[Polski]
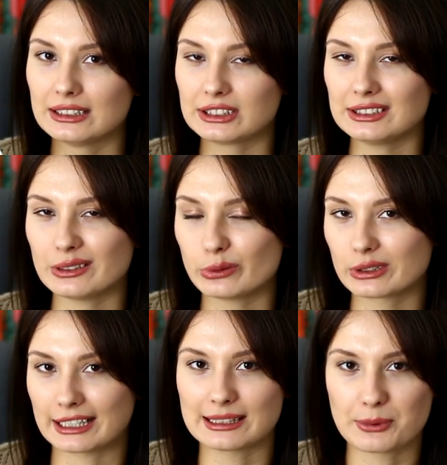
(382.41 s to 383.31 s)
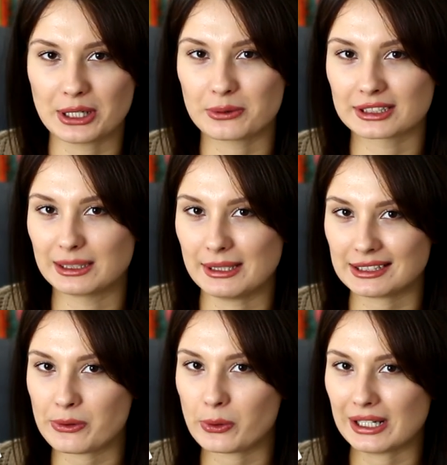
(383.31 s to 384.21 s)
Czy znowu tak na przekór z
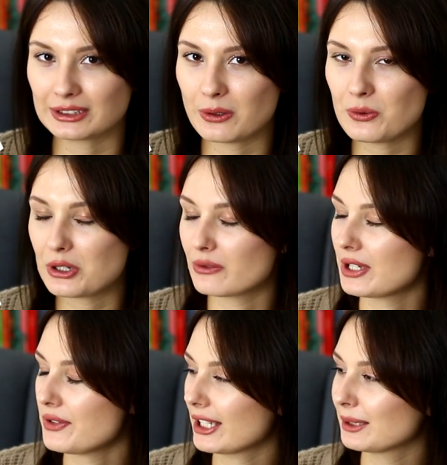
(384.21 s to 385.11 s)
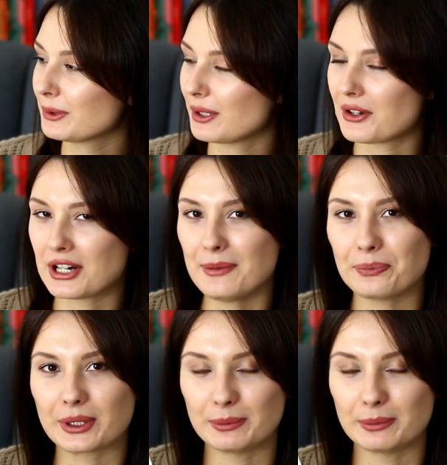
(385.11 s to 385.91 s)
niebieską okładką, czy również w takim kolorze?